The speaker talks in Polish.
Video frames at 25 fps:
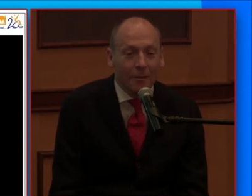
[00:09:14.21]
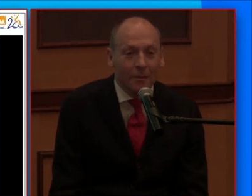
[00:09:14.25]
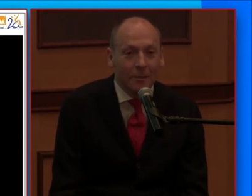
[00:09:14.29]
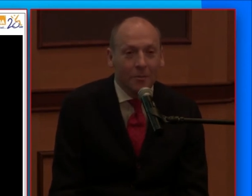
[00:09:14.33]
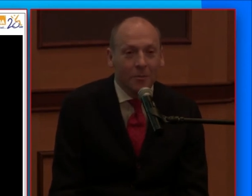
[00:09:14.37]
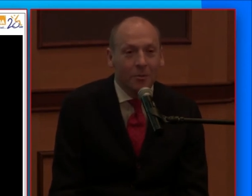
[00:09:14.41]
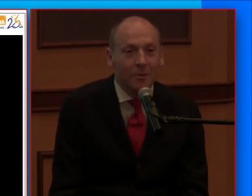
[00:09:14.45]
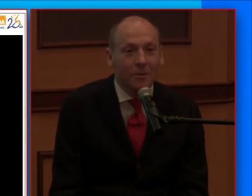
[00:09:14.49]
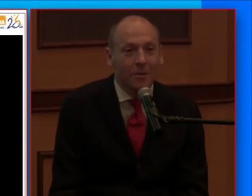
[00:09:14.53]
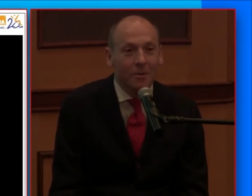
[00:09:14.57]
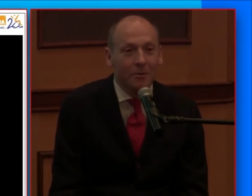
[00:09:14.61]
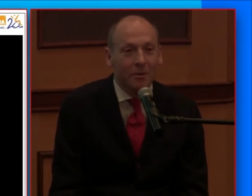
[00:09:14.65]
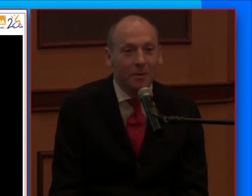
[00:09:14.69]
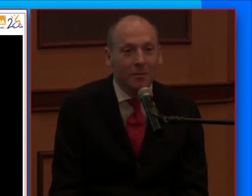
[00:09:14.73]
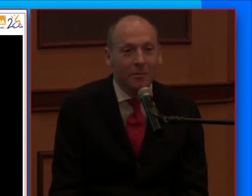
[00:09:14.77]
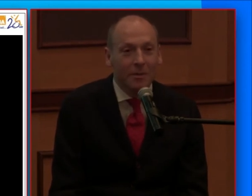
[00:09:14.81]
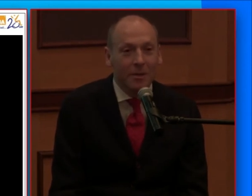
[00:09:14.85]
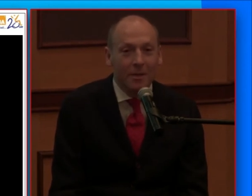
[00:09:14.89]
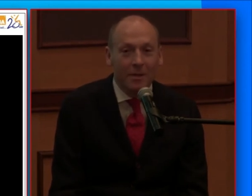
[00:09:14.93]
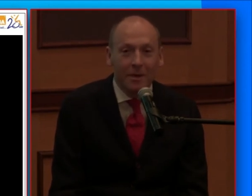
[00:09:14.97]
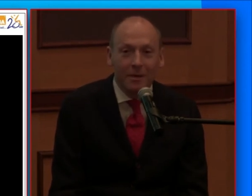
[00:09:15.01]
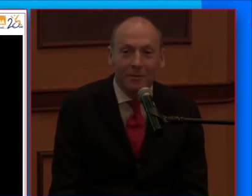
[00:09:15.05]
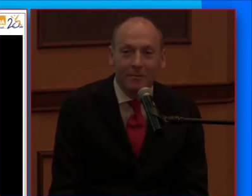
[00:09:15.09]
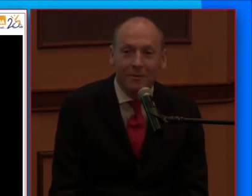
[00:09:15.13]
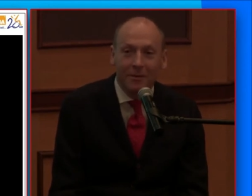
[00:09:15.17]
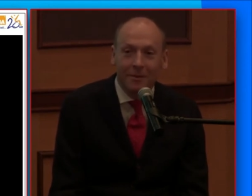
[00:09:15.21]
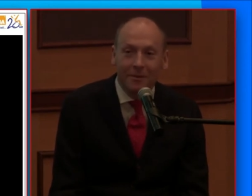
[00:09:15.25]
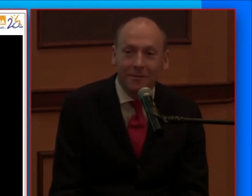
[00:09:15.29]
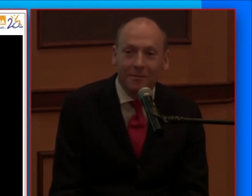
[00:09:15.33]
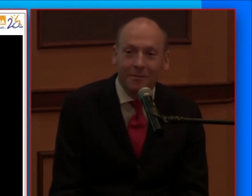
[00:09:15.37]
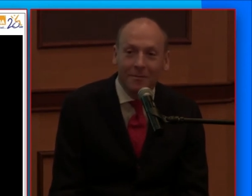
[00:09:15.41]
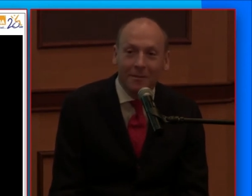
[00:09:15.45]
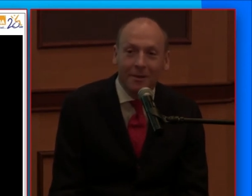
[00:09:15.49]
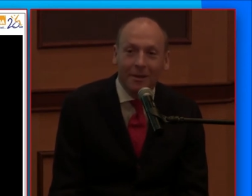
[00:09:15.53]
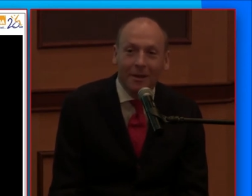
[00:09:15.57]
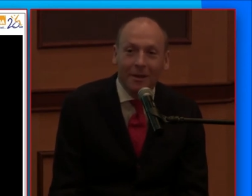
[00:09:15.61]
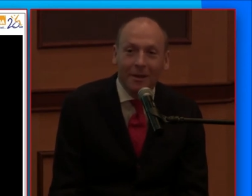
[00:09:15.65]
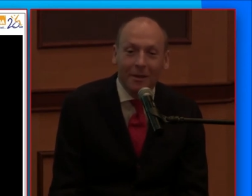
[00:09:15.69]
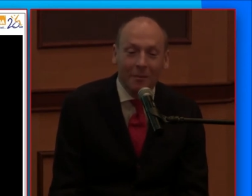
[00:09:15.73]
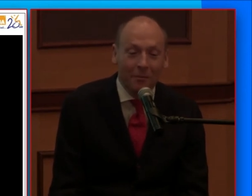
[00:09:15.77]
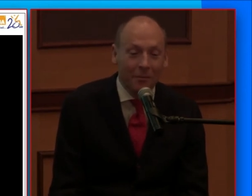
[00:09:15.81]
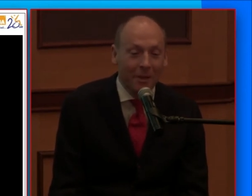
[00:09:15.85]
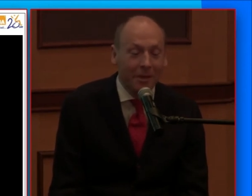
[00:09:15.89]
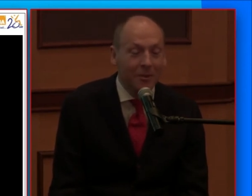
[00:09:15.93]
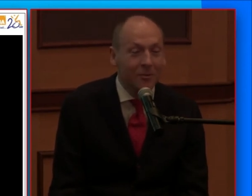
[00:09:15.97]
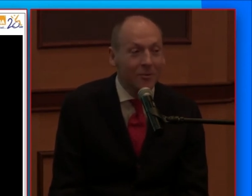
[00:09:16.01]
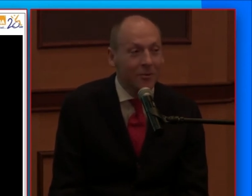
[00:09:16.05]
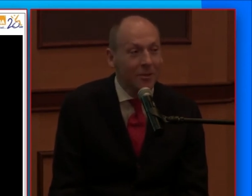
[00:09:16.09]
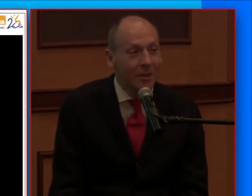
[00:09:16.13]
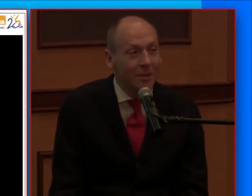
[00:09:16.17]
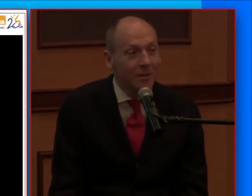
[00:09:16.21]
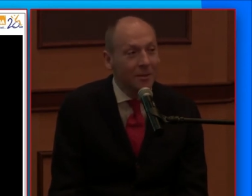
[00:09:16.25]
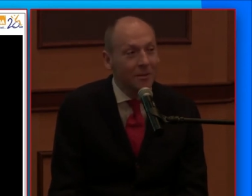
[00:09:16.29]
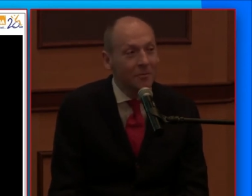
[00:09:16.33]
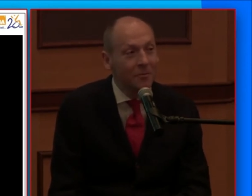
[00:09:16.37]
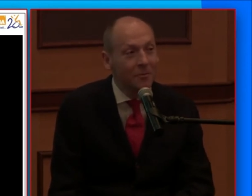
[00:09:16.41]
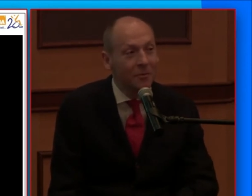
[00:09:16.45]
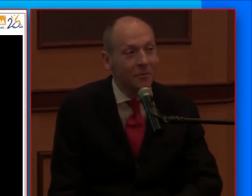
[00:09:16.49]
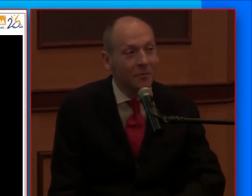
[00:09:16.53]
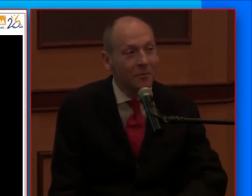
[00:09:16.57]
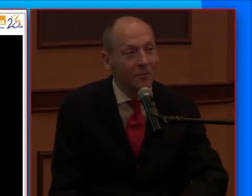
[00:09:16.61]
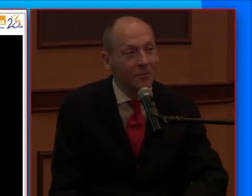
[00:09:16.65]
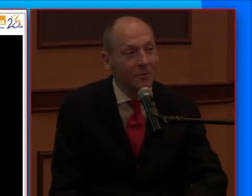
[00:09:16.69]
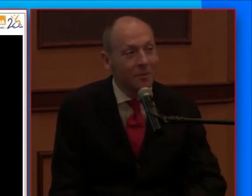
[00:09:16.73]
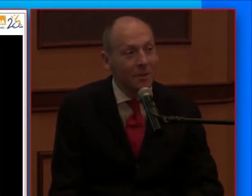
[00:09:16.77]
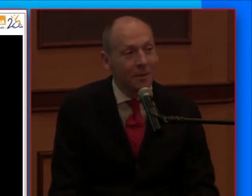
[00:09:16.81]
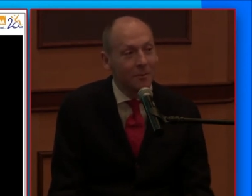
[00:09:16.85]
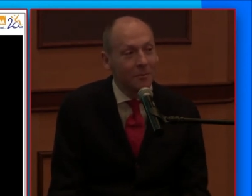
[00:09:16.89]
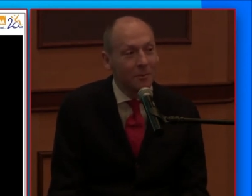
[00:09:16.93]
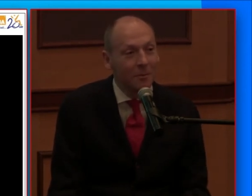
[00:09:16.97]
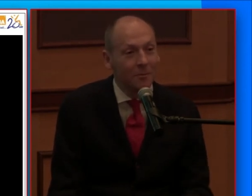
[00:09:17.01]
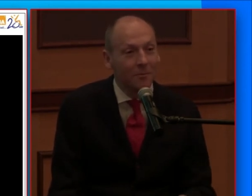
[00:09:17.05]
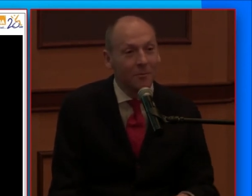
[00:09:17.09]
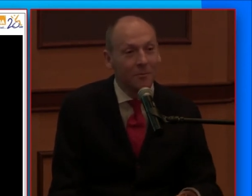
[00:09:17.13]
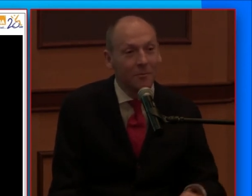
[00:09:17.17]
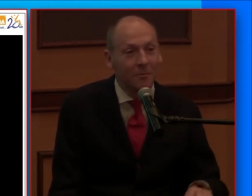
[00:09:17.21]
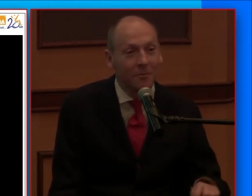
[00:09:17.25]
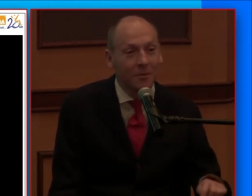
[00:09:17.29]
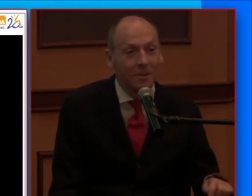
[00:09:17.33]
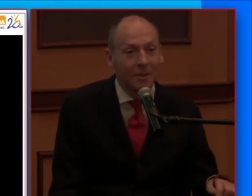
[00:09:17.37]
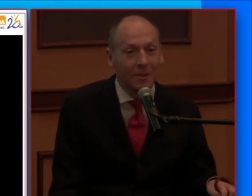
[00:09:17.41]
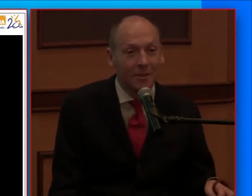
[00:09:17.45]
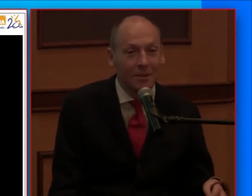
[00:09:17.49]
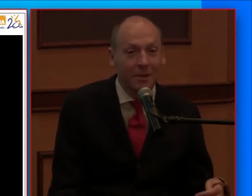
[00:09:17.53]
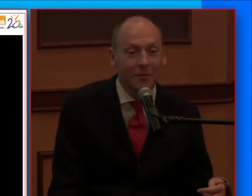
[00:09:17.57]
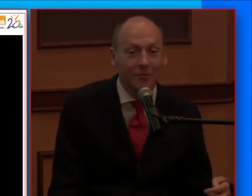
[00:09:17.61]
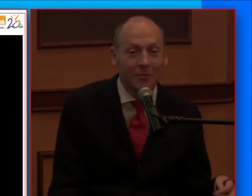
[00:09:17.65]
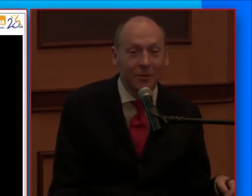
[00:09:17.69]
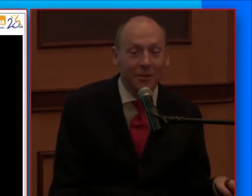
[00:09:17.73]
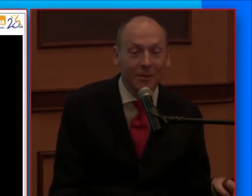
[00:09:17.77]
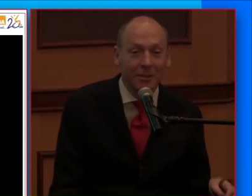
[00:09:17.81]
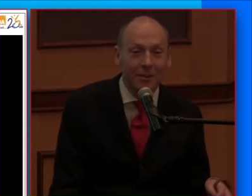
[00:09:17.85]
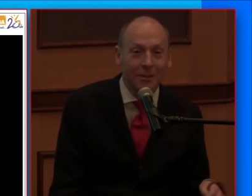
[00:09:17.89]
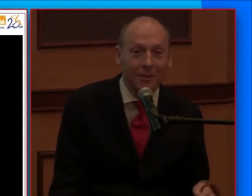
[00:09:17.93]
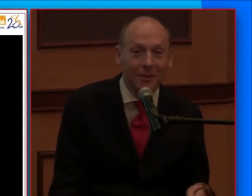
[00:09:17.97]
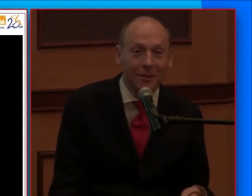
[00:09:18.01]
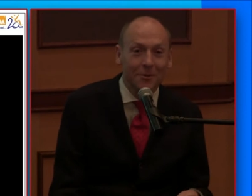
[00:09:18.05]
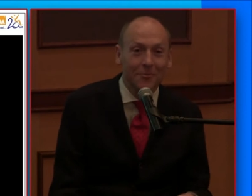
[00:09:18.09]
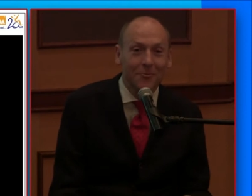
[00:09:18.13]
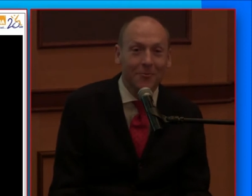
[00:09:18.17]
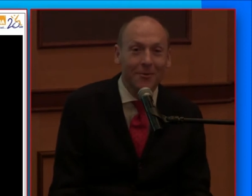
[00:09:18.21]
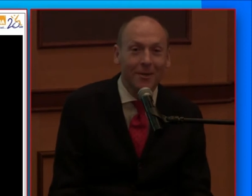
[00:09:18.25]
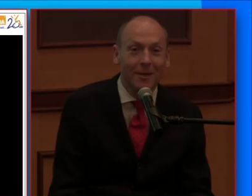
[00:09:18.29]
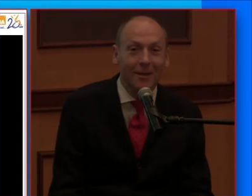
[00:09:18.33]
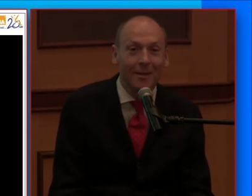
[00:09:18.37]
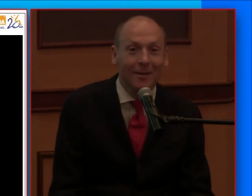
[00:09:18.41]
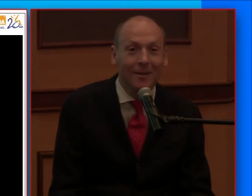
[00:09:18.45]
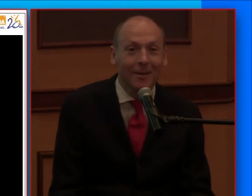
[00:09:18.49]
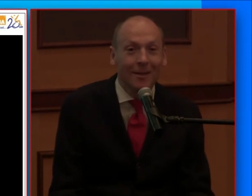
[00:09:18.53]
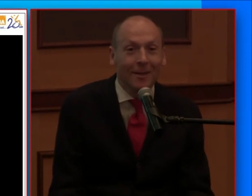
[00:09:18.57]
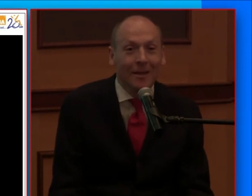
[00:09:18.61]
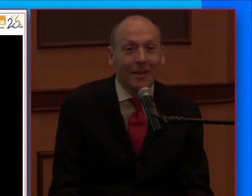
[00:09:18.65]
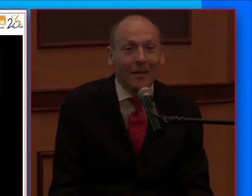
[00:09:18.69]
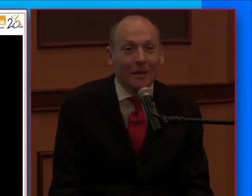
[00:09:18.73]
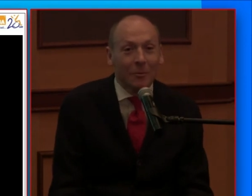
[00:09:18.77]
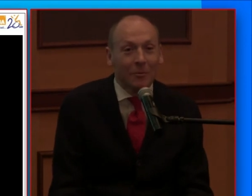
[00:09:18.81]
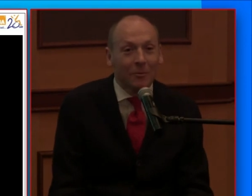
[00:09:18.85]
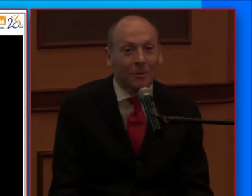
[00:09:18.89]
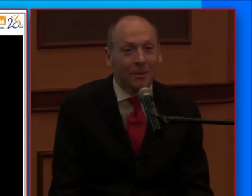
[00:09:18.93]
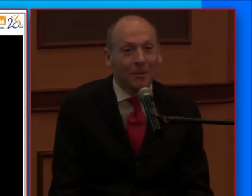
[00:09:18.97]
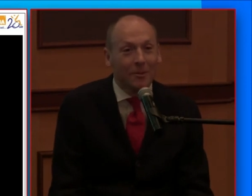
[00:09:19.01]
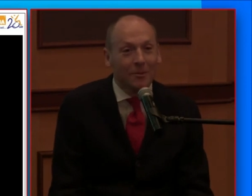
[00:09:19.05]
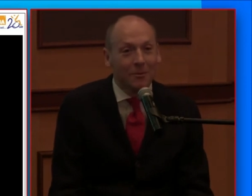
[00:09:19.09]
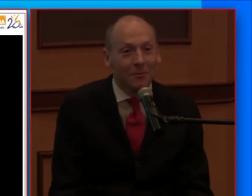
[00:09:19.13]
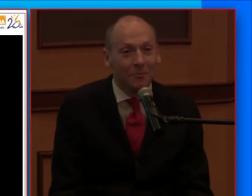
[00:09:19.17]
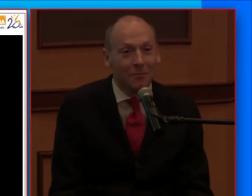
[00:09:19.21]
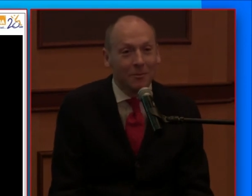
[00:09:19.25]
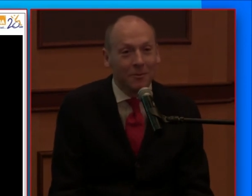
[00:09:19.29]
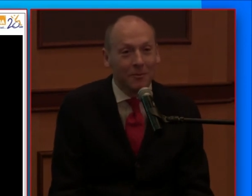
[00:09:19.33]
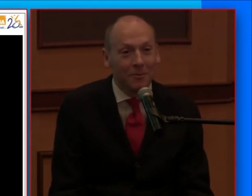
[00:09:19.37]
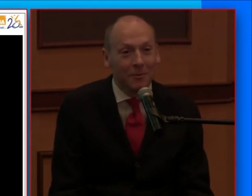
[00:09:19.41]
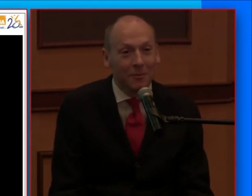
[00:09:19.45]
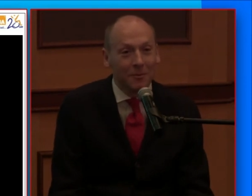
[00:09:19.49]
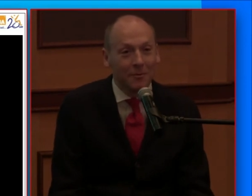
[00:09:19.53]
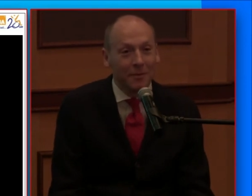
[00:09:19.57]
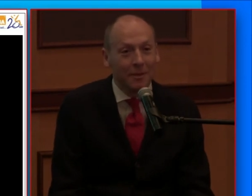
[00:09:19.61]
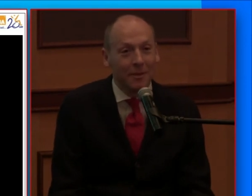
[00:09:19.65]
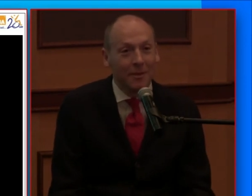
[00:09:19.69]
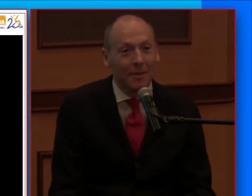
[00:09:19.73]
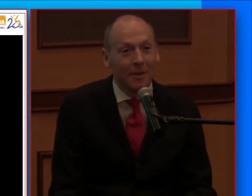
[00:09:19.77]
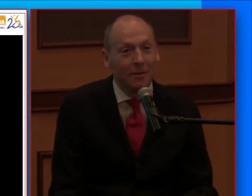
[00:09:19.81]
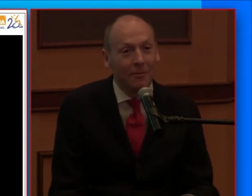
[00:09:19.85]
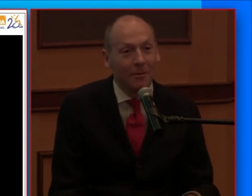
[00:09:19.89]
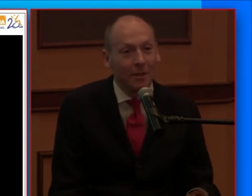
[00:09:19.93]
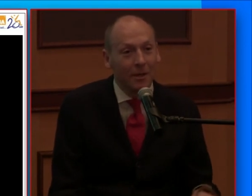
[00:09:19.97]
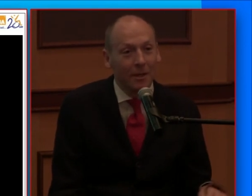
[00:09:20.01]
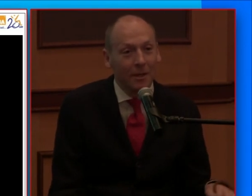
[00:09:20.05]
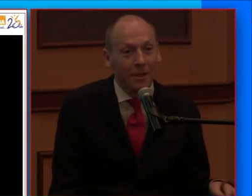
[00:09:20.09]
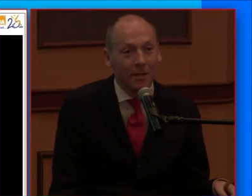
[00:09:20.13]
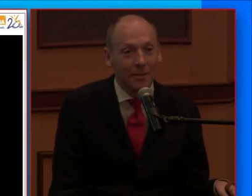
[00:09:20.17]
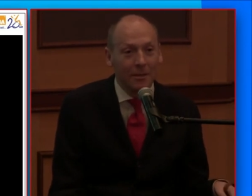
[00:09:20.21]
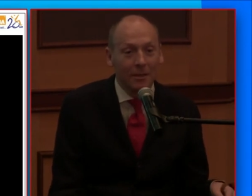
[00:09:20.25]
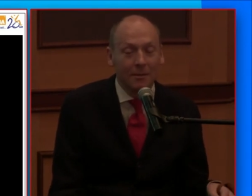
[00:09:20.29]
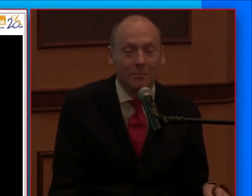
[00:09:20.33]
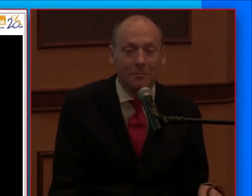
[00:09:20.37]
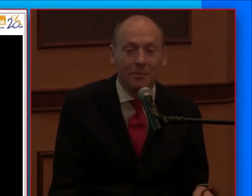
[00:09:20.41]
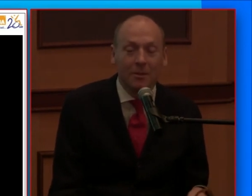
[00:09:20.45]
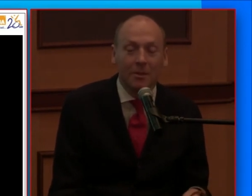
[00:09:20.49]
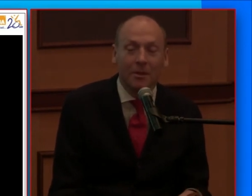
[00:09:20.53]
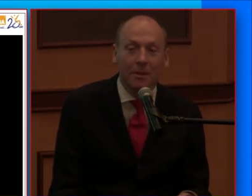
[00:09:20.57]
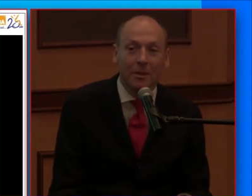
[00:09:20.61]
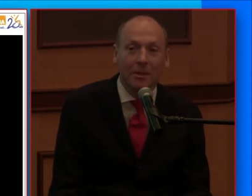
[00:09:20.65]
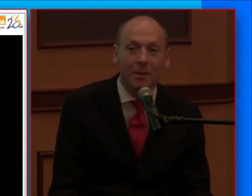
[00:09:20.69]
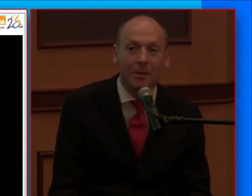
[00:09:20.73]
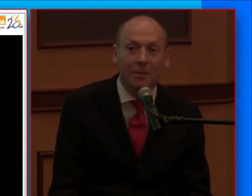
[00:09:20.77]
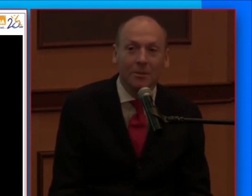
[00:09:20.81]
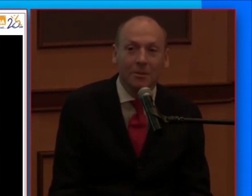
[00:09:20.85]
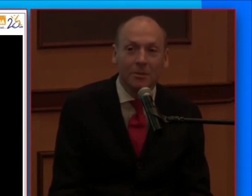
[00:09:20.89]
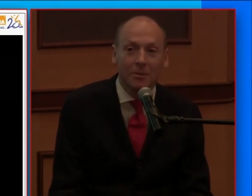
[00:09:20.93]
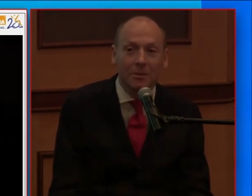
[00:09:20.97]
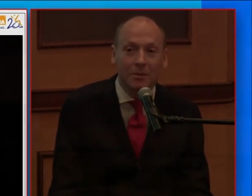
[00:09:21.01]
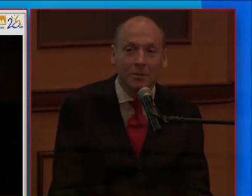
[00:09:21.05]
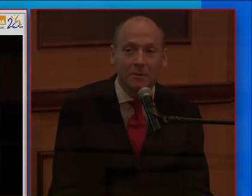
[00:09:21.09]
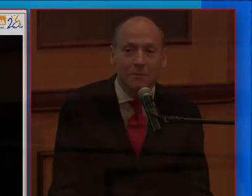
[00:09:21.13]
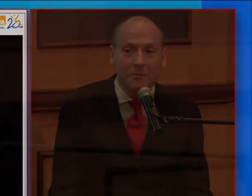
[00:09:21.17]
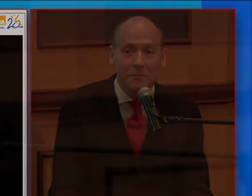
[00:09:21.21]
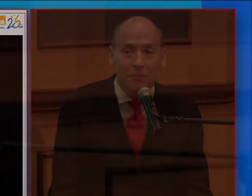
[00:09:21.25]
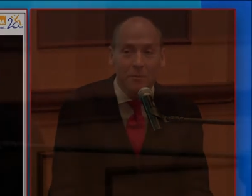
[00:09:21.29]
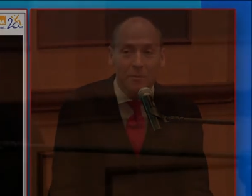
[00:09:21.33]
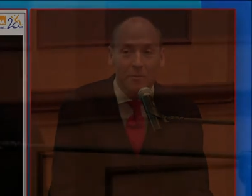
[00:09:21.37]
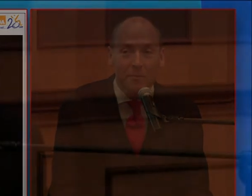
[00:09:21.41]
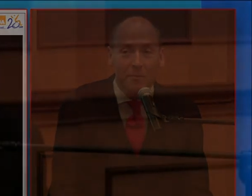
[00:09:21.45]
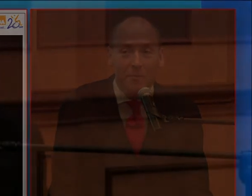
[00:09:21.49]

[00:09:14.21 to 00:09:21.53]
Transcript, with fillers: To było całkiem niedawno. Patrzę na ten mój wózek, bo mój wózek zawsze intryguje, bo jest tu mnóstwo światełek, ja sam mogę jeździć i w